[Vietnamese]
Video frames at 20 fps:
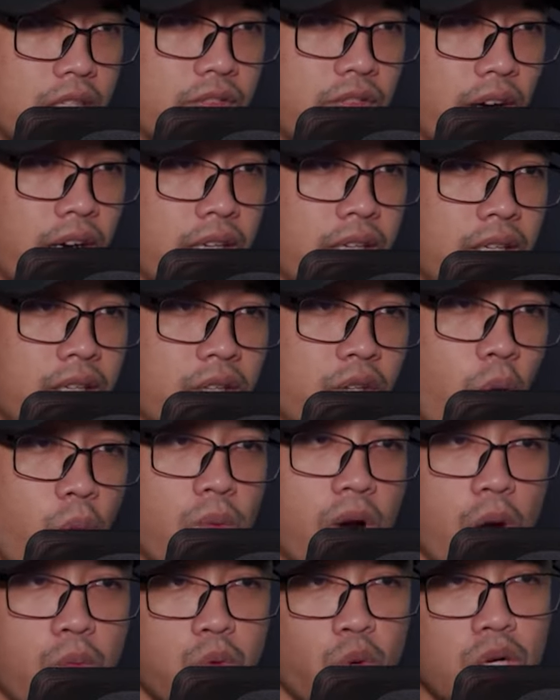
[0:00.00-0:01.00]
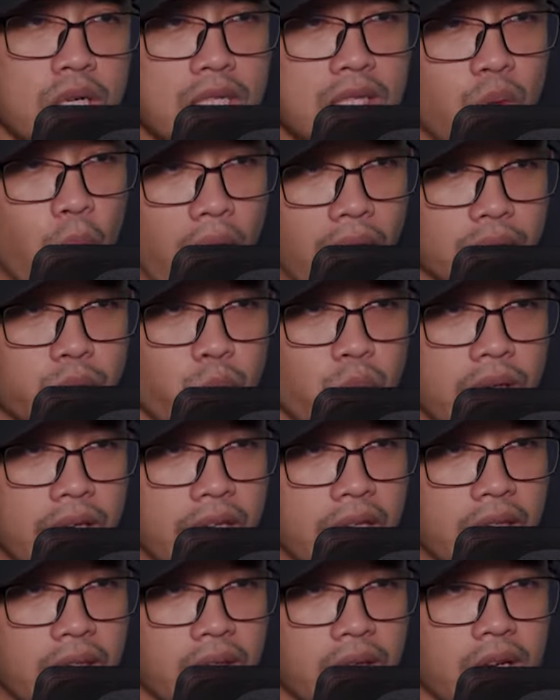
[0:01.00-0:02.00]
cũng giống như khiến cho những cây bèo
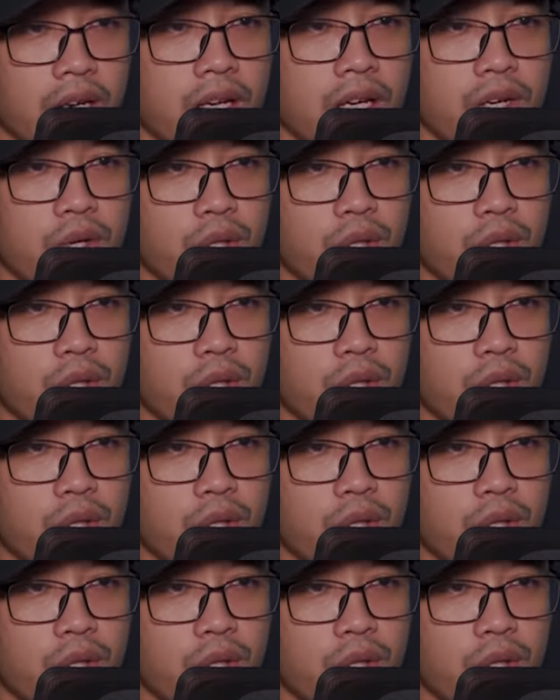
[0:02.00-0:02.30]
không có gốc